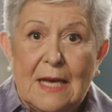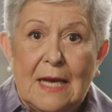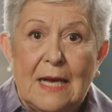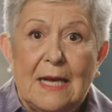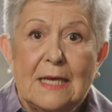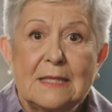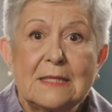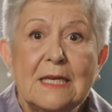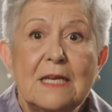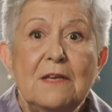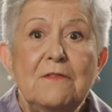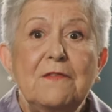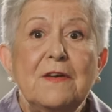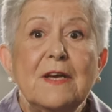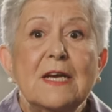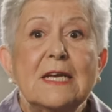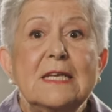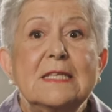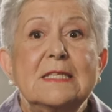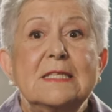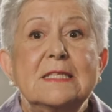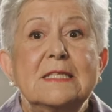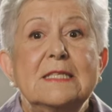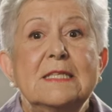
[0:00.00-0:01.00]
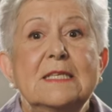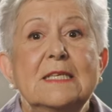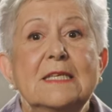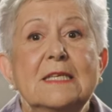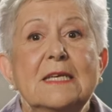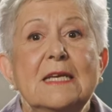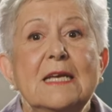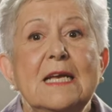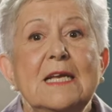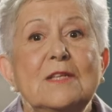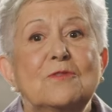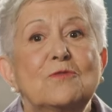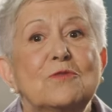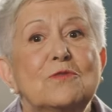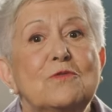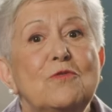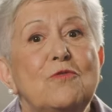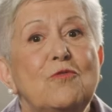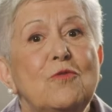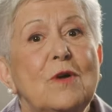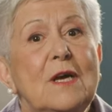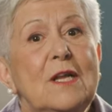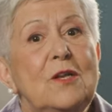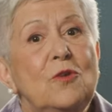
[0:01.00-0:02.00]
André Ferretti est
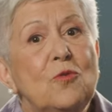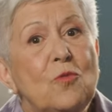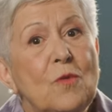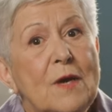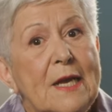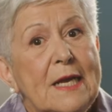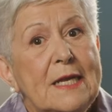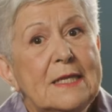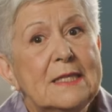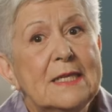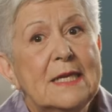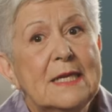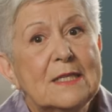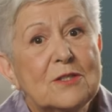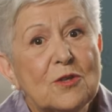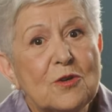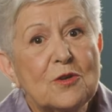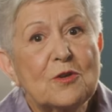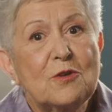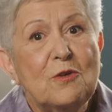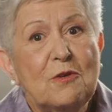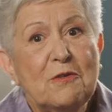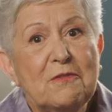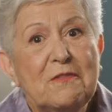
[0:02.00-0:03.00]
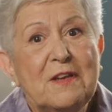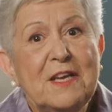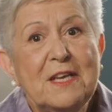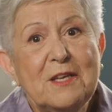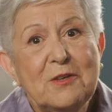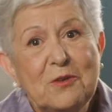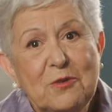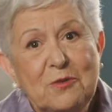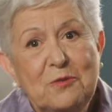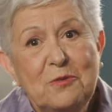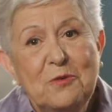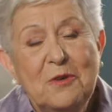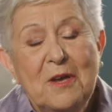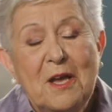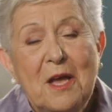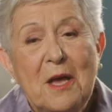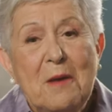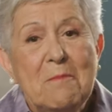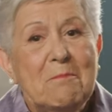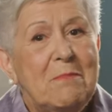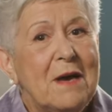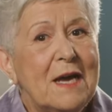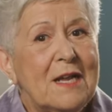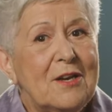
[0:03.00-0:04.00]
toutefois loin d'être convaincu
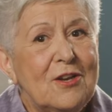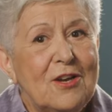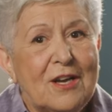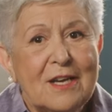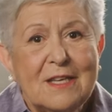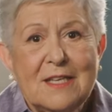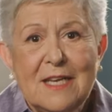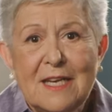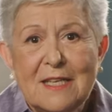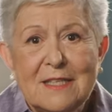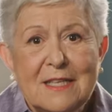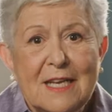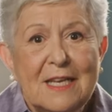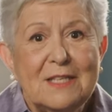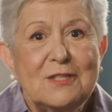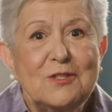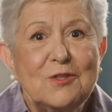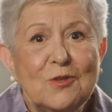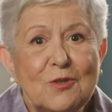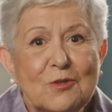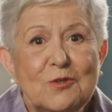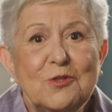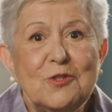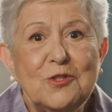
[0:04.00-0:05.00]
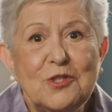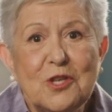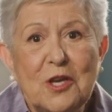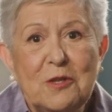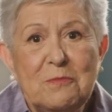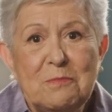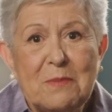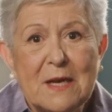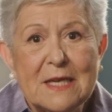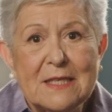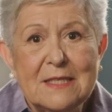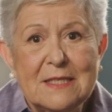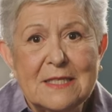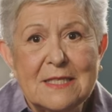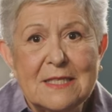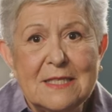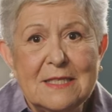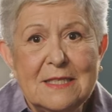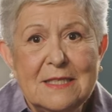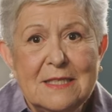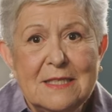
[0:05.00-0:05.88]
par l'orientation du jeune parti.